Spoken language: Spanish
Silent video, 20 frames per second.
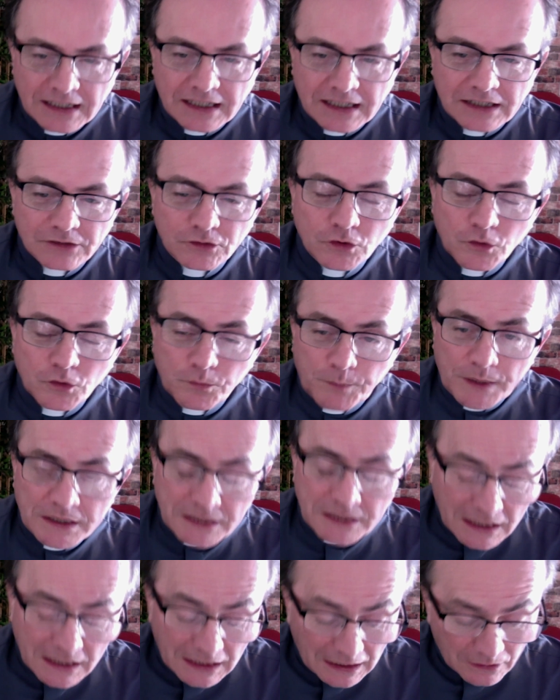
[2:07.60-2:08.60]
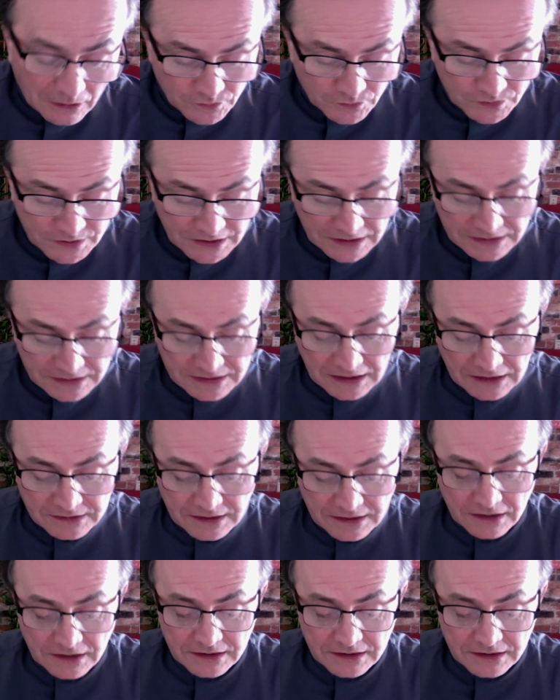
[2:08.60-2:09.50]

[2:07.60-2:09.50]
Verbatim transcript: Suspender la conciencia es el